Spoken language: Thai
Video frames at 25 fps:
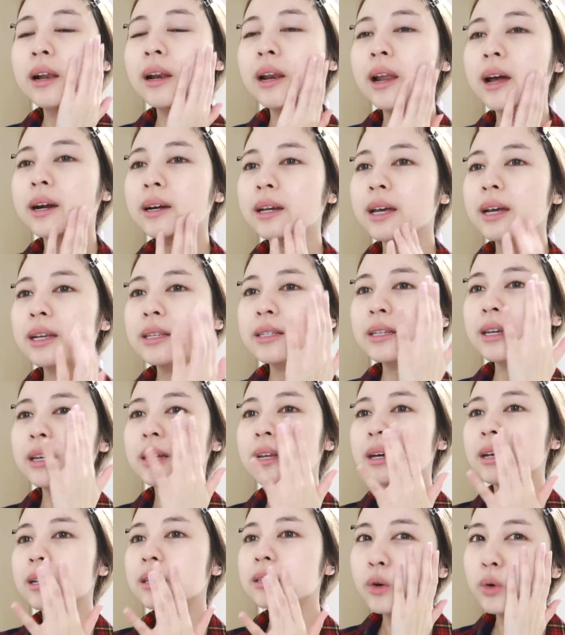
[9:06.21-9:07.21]
ล้างหน้าเสร็จ
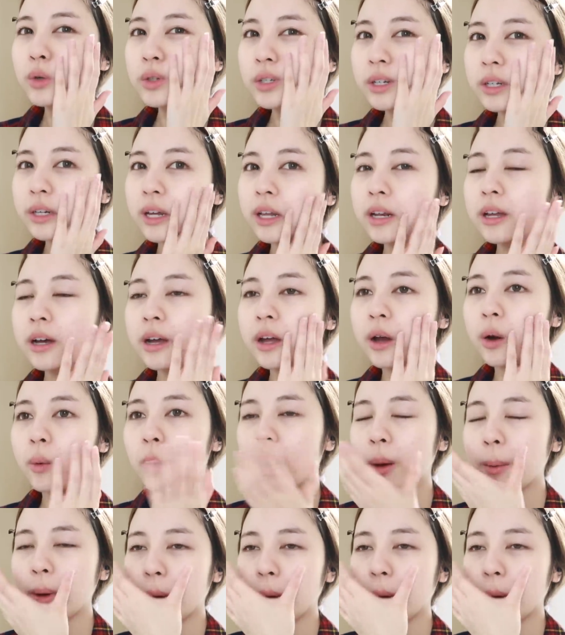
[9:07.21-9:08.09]
อะรู้สึกได้เลยอะว่า